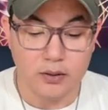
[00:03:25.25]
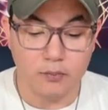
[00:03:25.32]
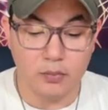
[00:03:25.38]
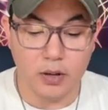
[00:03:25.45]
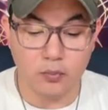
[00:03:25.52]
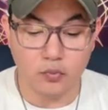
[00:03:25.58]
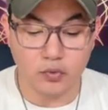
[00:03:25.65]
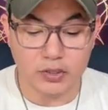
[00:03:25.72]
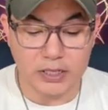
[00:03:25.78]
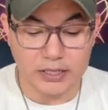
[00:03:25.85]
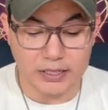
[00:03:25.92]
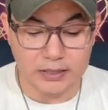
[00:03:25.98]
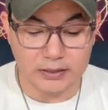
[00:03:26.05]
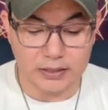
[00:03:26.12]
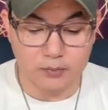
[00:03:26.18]
Veo a mucha
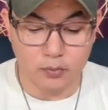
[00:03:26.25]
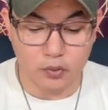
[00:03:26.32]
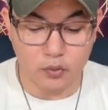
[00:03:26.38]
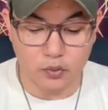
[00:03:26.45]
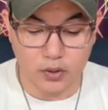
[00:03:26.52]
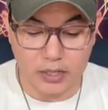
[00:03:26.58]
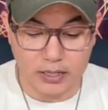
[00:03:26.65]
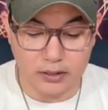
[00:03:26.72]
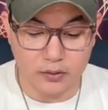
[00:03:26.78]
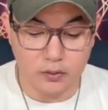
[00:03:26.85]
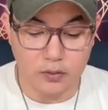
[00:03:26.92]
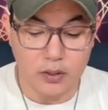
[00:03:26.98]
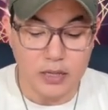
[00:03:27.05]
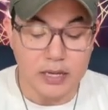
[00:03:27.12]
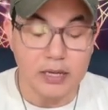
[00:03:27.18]
gente
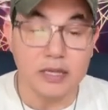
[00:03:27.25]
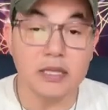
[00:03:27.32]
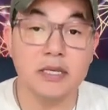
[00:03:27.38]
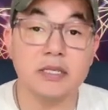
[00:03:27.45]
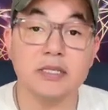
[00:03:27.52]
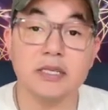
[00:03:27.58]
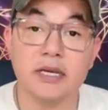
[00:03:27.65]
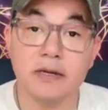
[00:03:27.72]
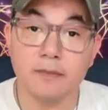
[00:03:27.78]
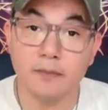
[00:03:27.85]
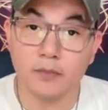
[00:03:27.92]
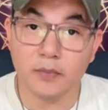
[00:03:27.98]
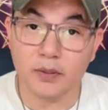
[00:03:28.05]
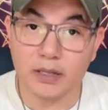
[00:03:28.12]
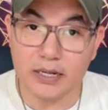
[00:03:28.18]
involucrado. Dice
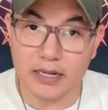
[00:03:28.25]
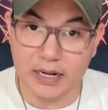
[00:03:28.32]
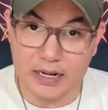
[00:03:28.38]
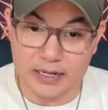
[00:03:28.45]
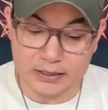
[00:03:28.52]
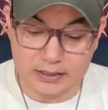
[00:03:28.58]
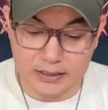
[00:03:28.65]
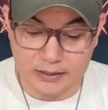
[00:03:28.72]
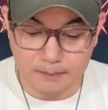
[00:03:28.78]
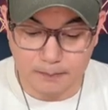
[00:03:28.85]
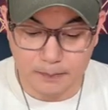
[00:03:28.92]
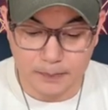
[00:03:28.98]
la carta